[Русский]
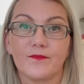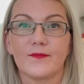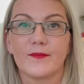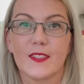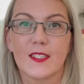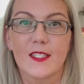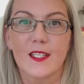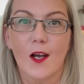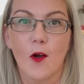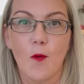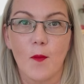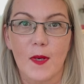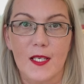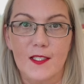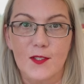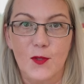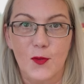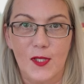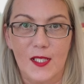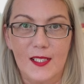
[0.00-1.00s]
Знакомая
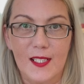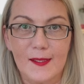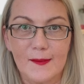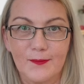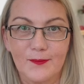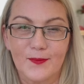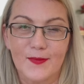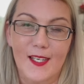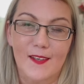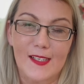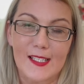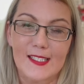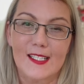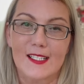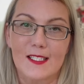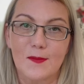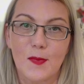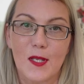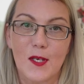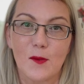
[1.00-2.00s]
история, да? Давайте
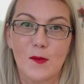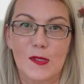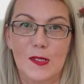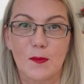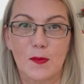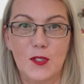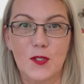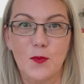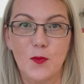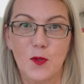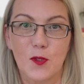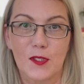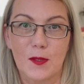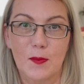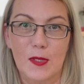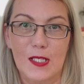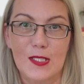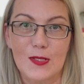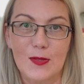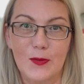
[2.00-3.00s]
разберемся, почему это
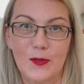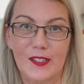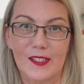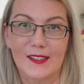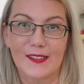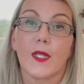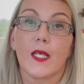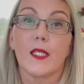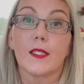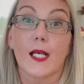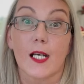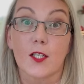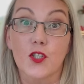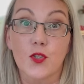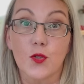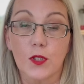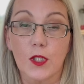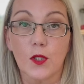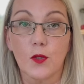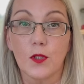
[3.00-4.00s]
происходит. Итак,
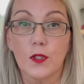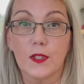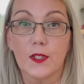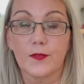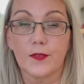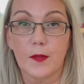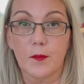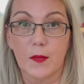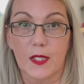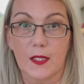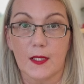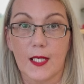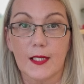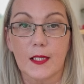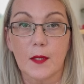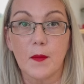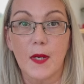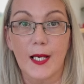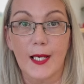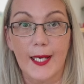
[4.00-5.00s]
что такое дофамин? Это
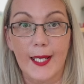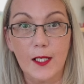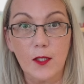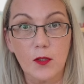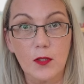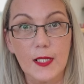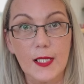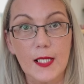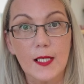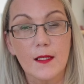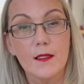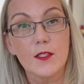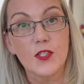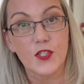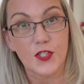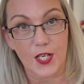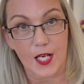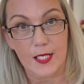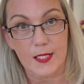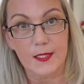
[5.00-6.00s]
молекула
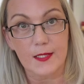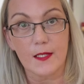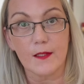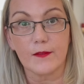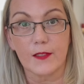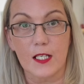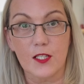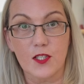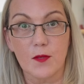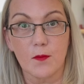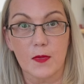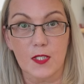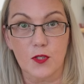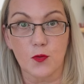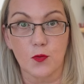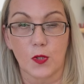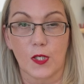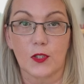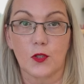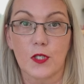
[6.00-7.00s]
счастья в нашем
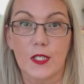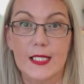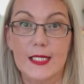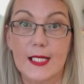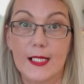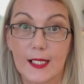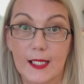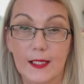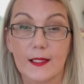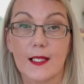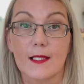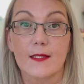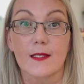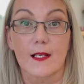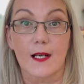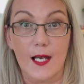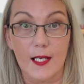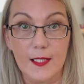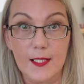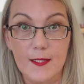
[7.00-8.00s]
мозгу, которая делает нас
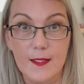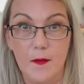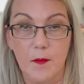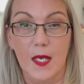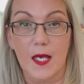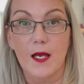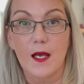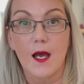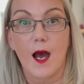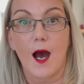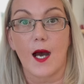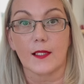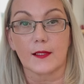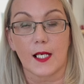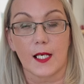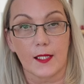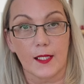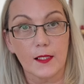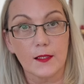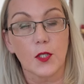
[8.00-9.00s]
радостными от
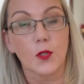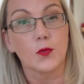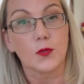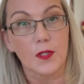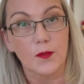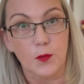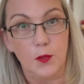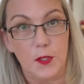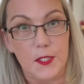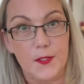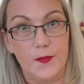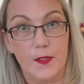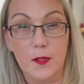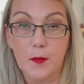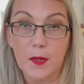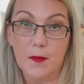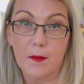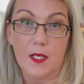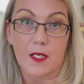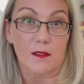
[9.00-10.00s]
каких-то удовольствий.
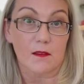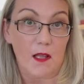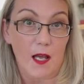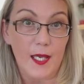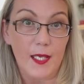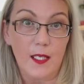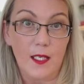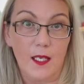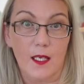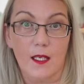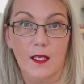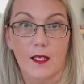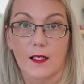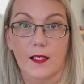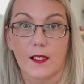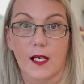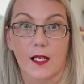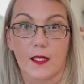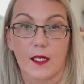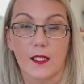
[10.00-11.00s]
Например, лайки или
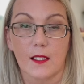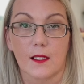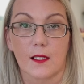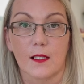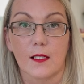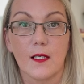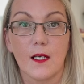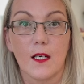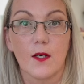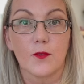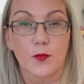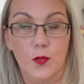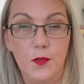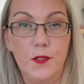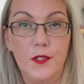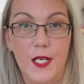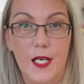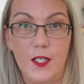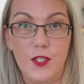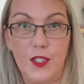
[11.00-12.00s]
какие-то
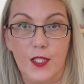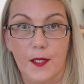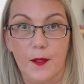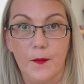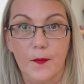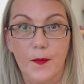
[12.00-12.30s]
вкусняшки.